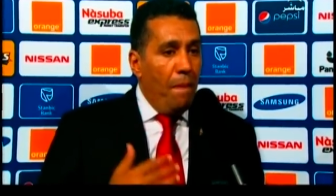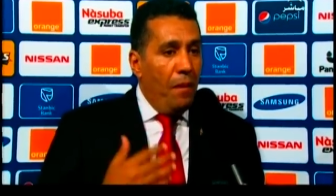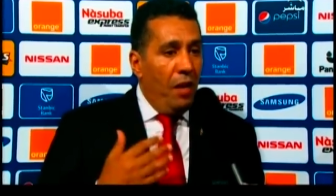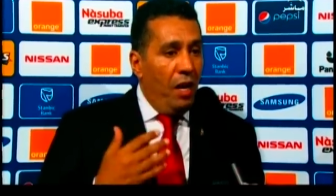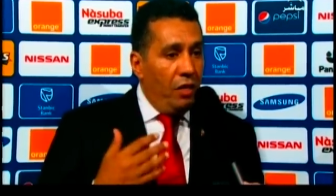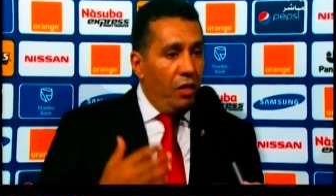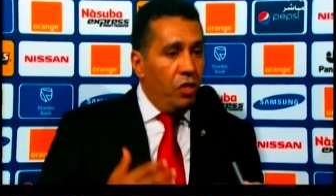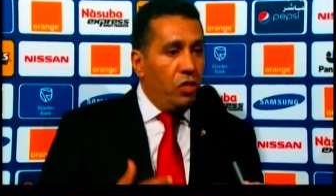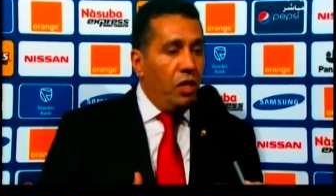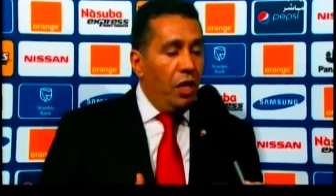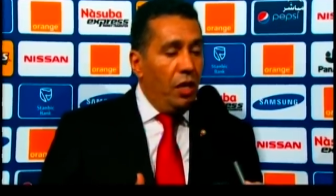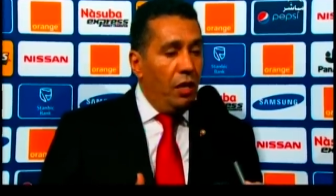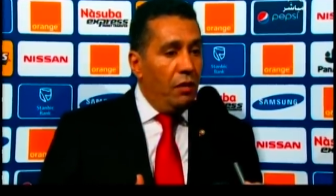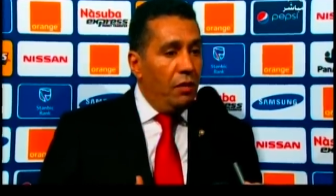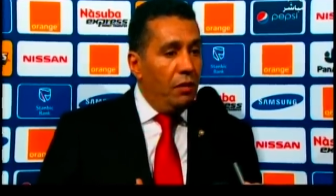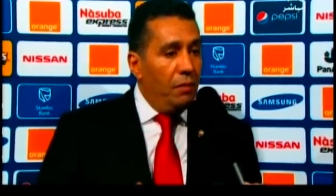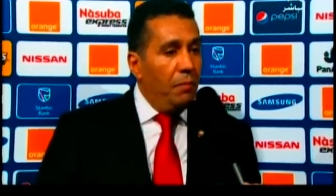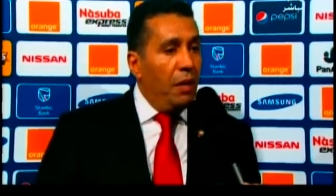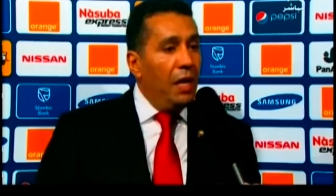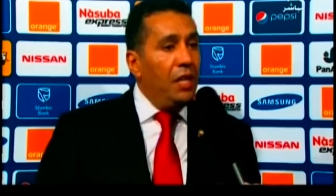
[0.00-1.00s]
هذا الشيء
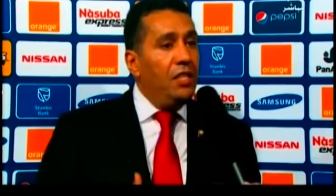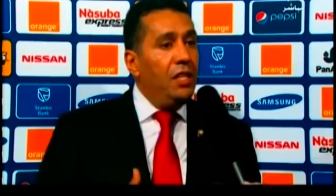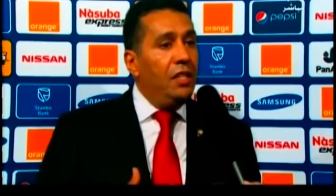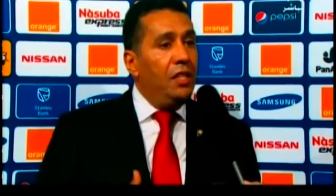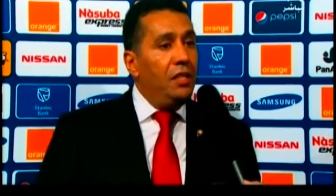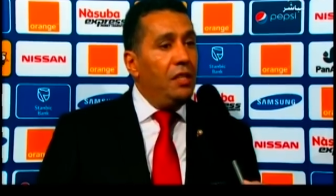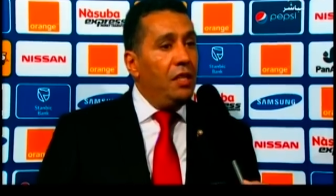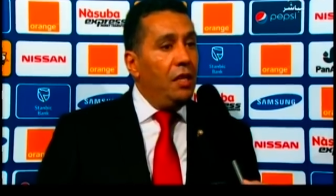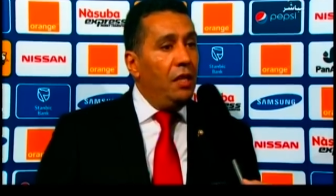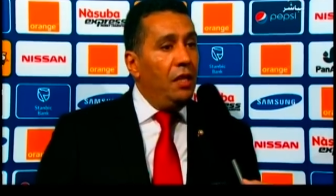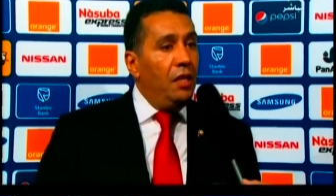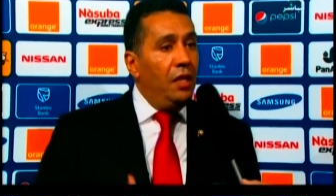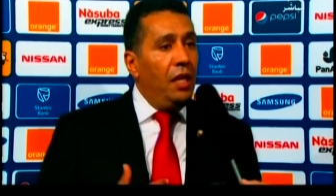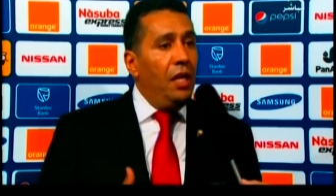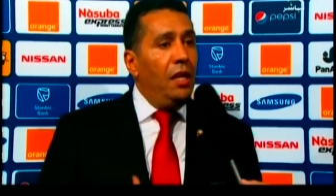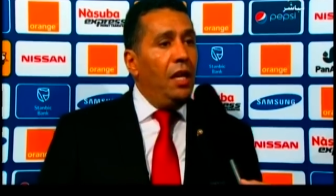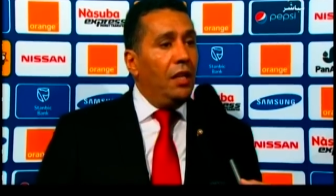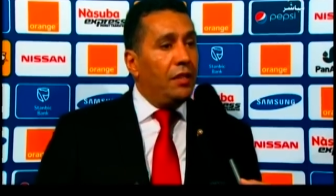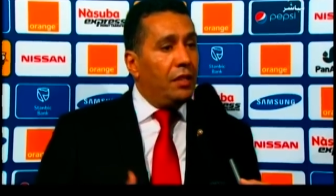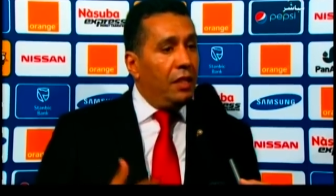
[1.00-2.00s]
ما يزيد
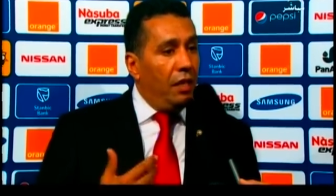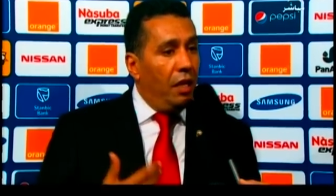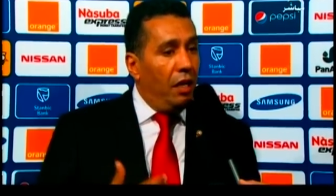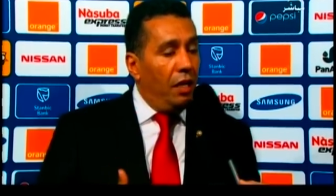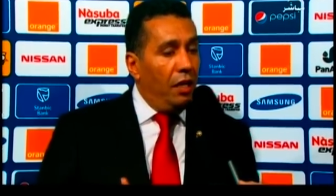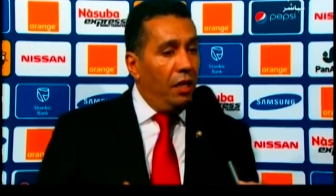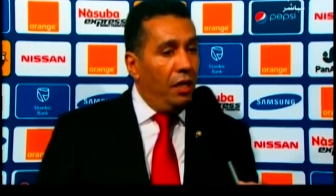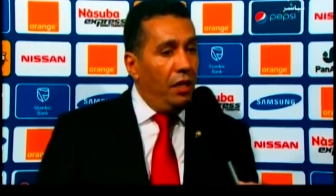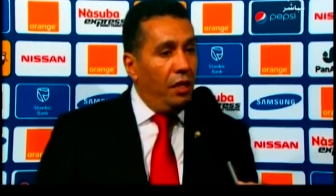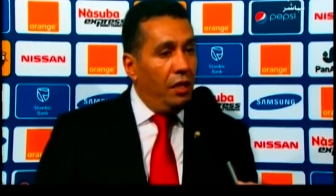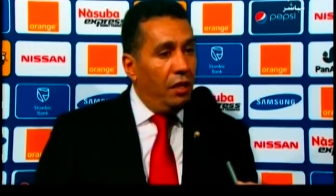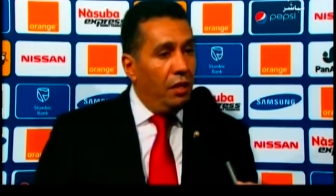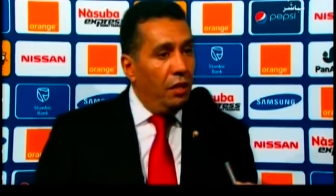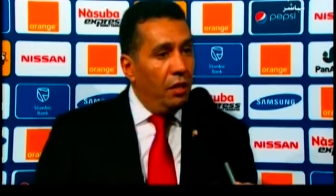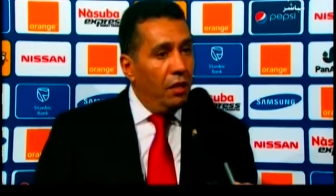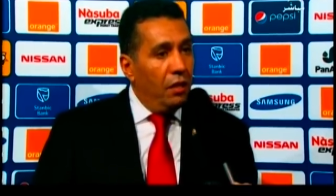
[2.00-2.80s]
الا يعطينا يعني